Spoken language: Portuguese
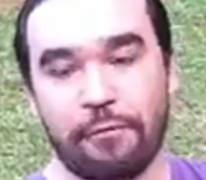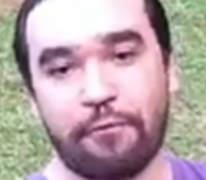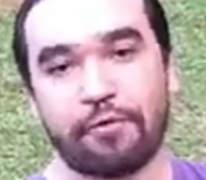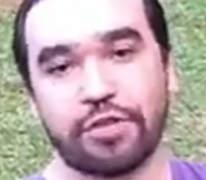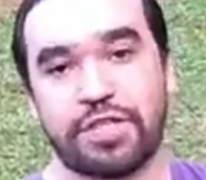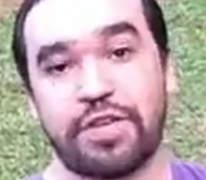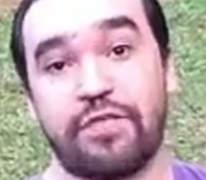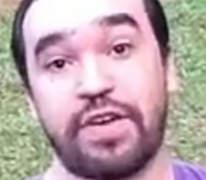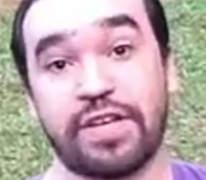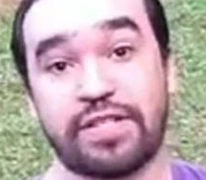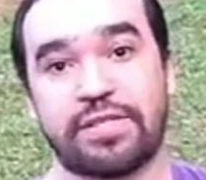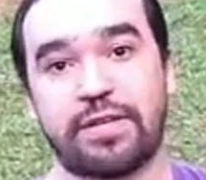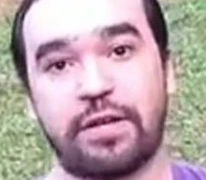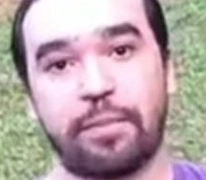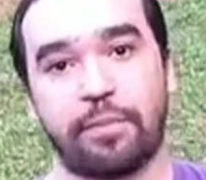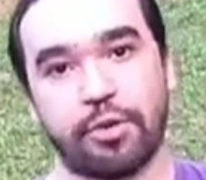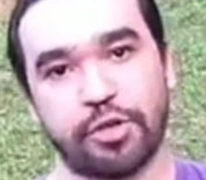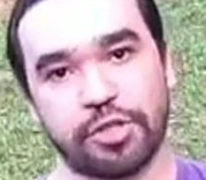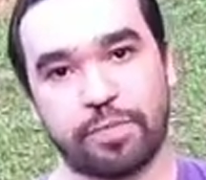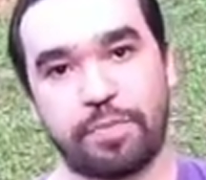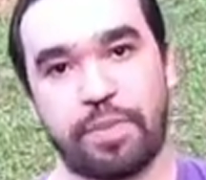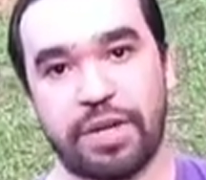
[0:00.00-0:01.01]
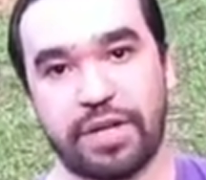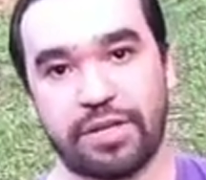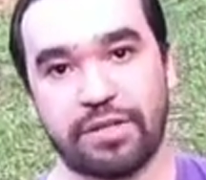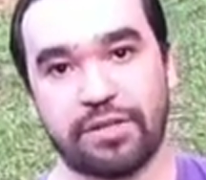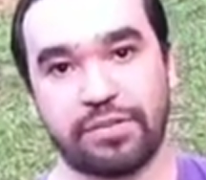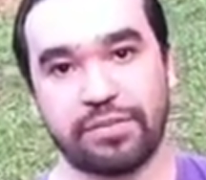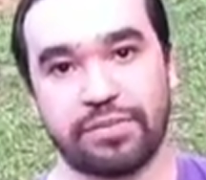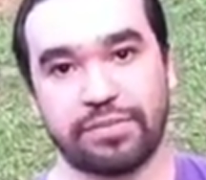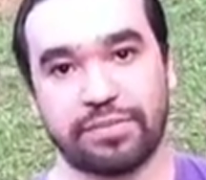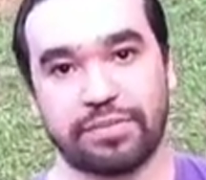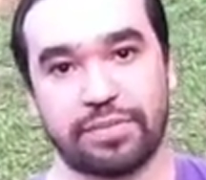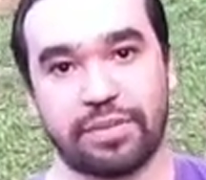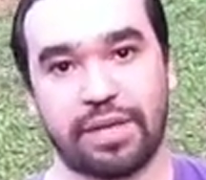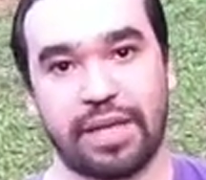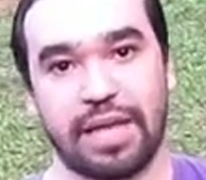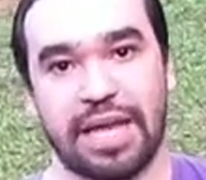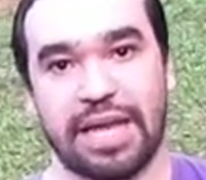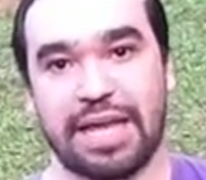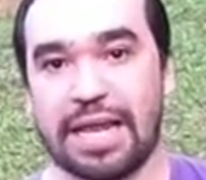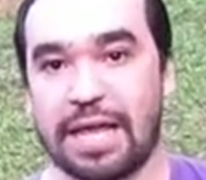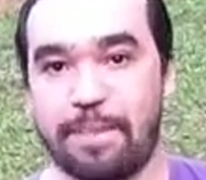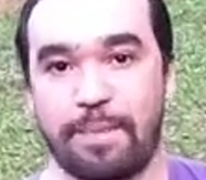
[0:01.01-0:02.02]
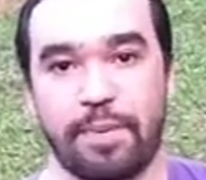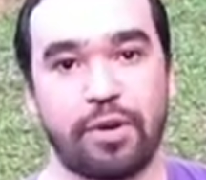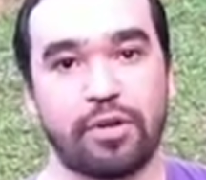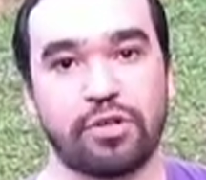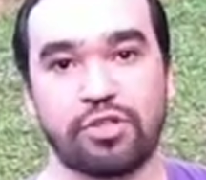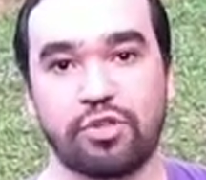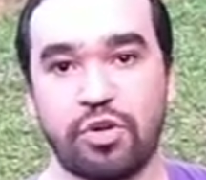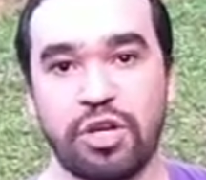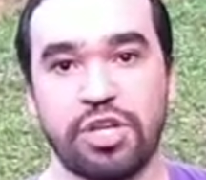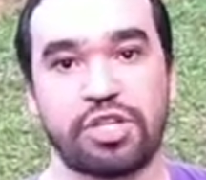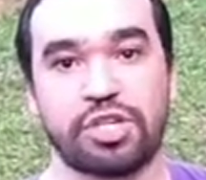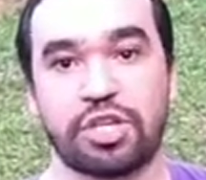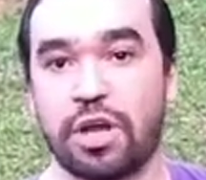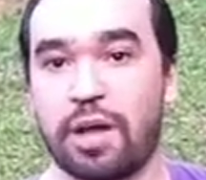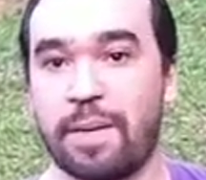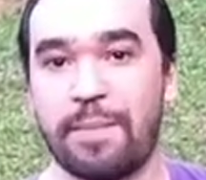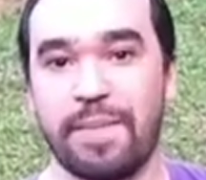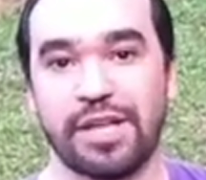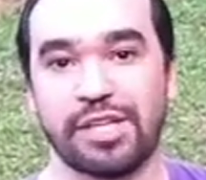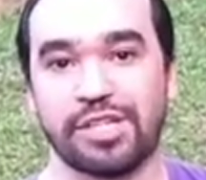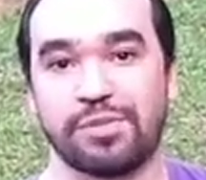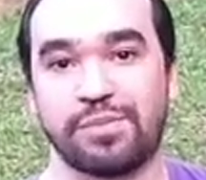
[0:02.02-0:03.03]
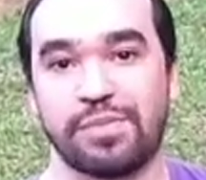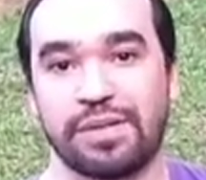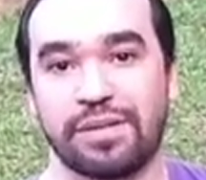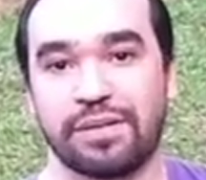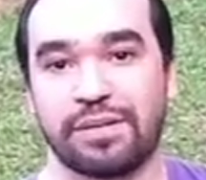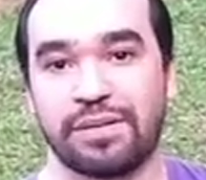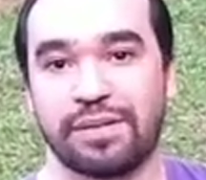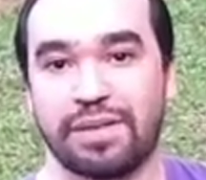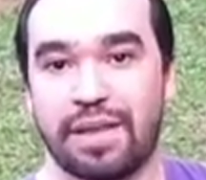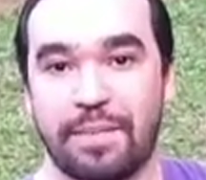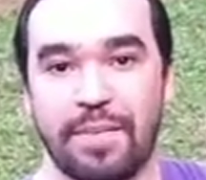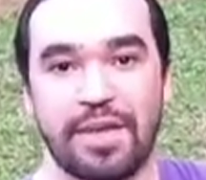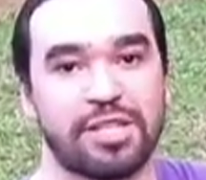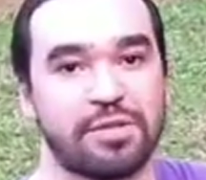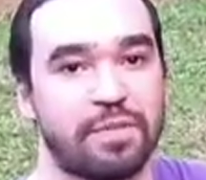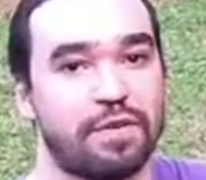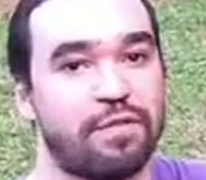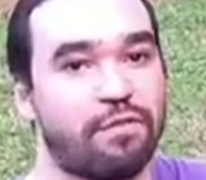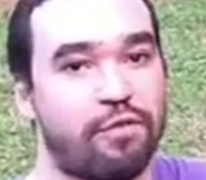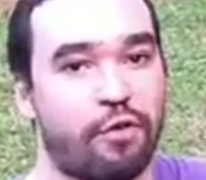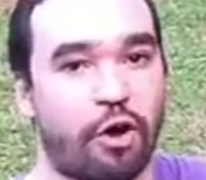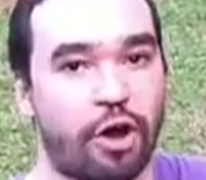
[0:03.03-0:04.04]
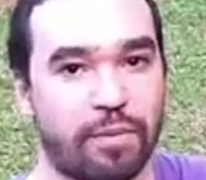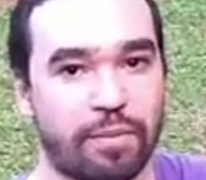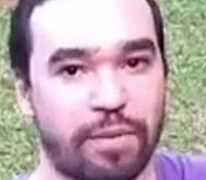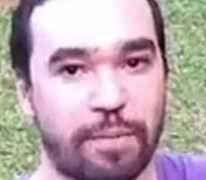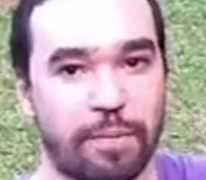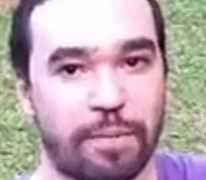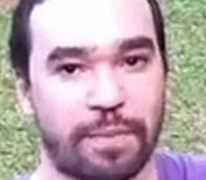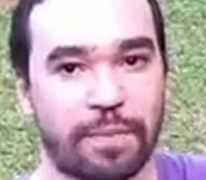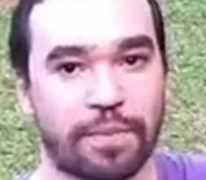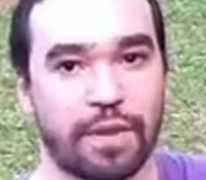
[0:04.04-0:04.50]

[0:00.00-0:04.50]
você vai estar prosperando. E na hipnose holística é a mesma, da mesma forma.